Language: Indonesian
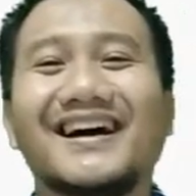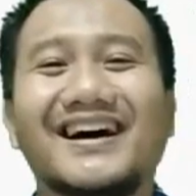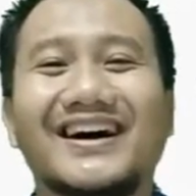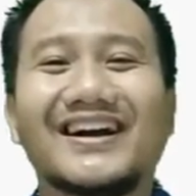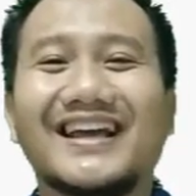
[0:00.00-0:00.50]

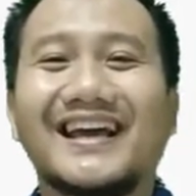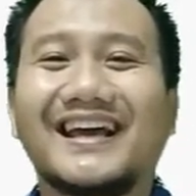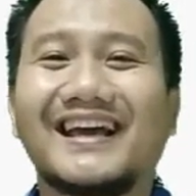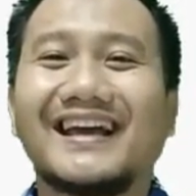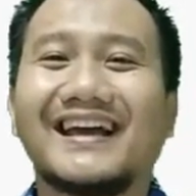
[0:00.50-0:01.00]
Oke.
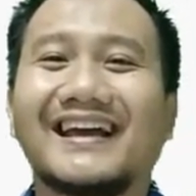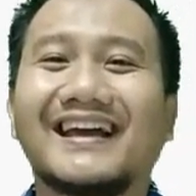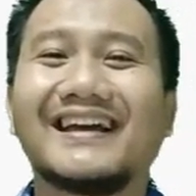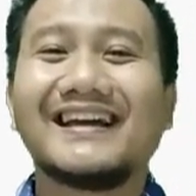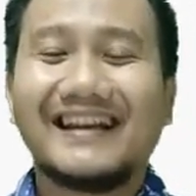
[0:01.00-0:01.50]
Okay.
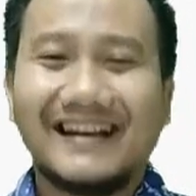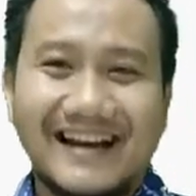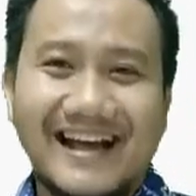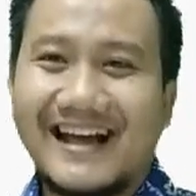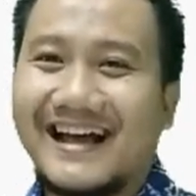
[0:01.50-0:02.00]

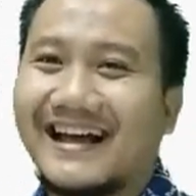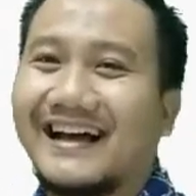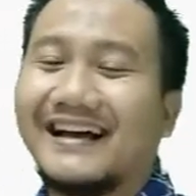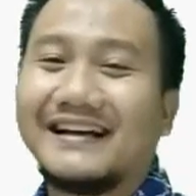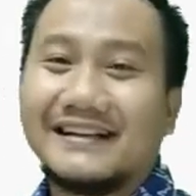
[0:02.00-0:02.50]
Nah,
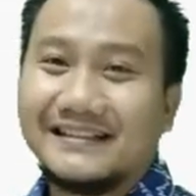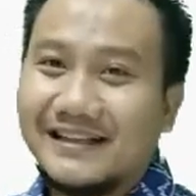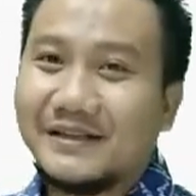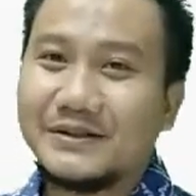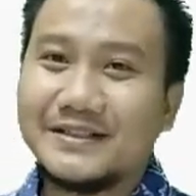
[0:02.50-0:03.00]

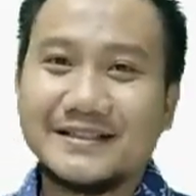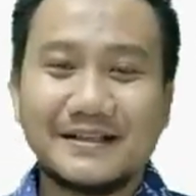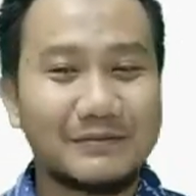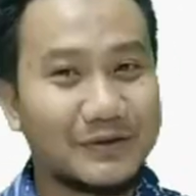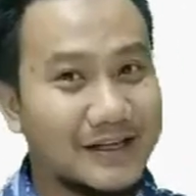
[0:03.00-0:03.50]
terus
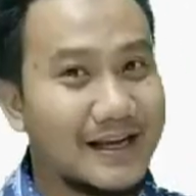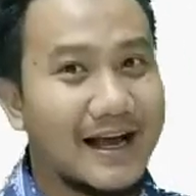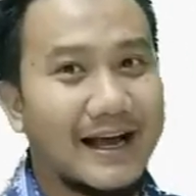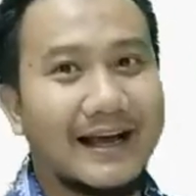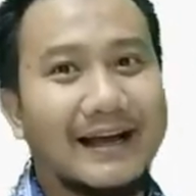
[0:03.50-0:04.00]

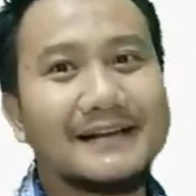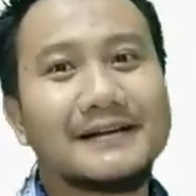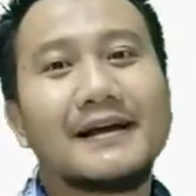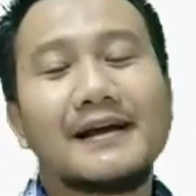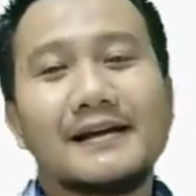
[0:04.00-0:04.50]
kemudian
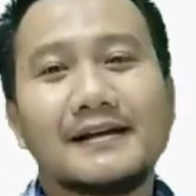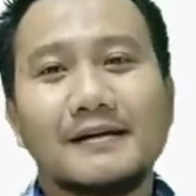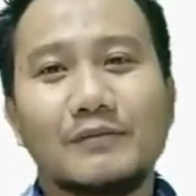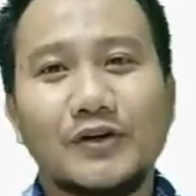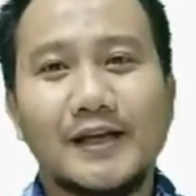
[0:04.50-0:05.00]

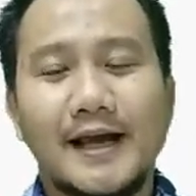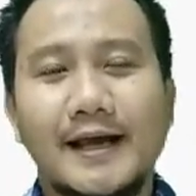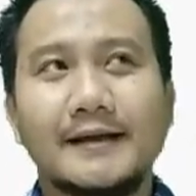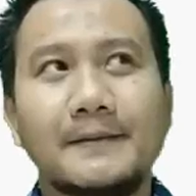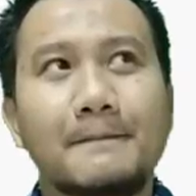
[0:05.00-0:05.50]

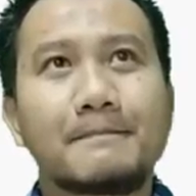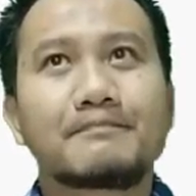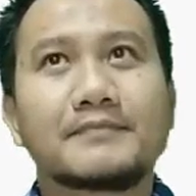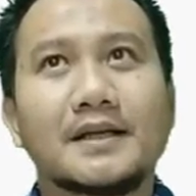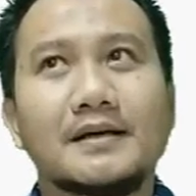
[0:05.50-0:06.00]
kemudian
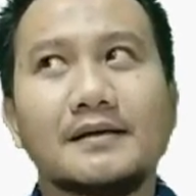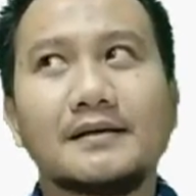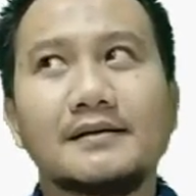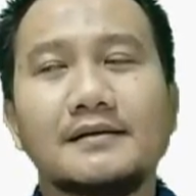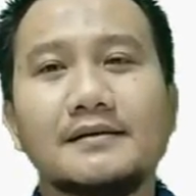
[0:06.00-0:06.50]

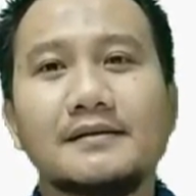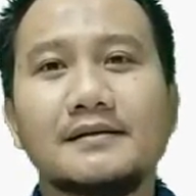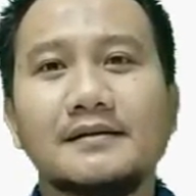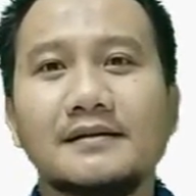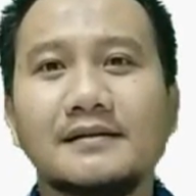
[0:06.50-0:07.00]

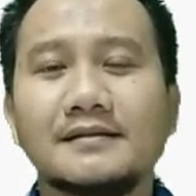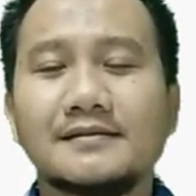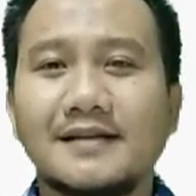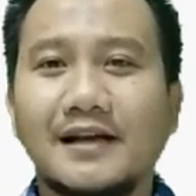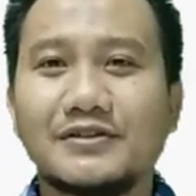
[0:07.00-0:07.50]
eh
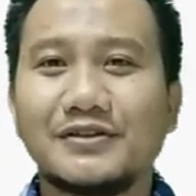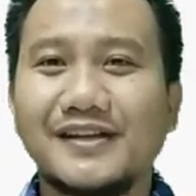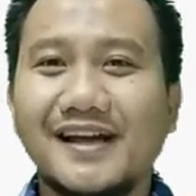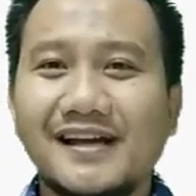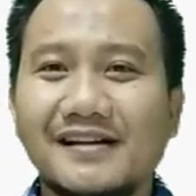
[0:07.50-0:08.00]

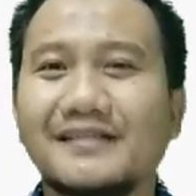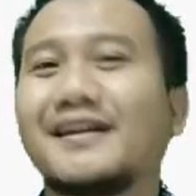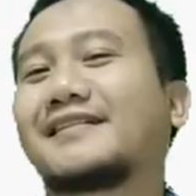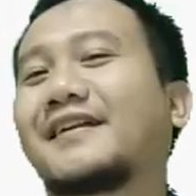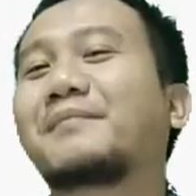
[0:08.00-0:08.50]
selanjutnya
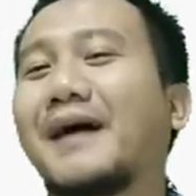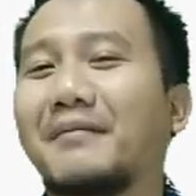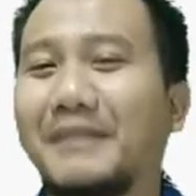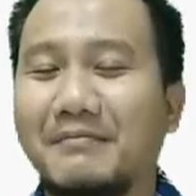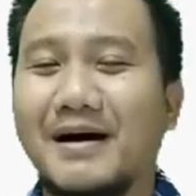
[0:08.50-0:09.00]
ya
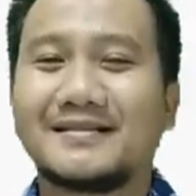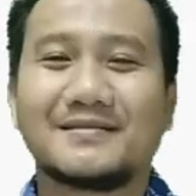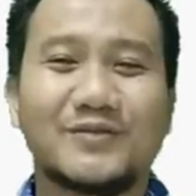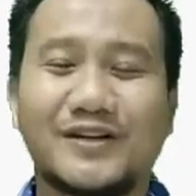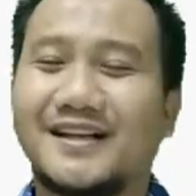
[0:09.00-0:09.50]
terbang bebas
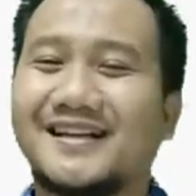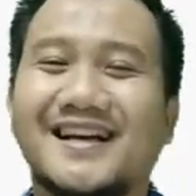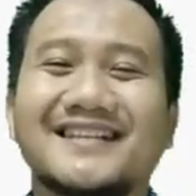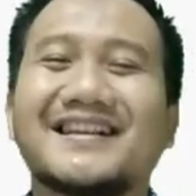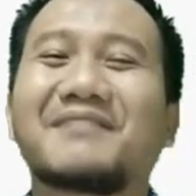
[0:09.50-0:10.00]
semuanya
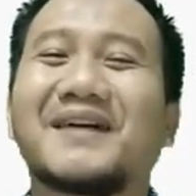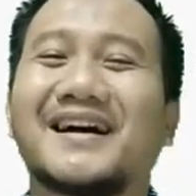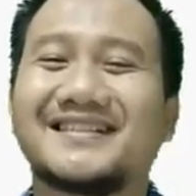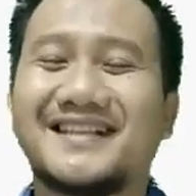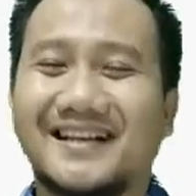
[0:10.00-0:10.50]
ya,
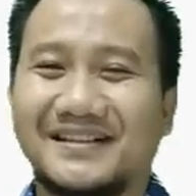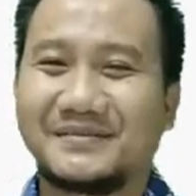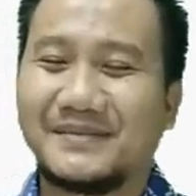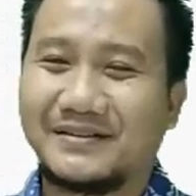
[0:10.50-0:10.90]
sama aja itu.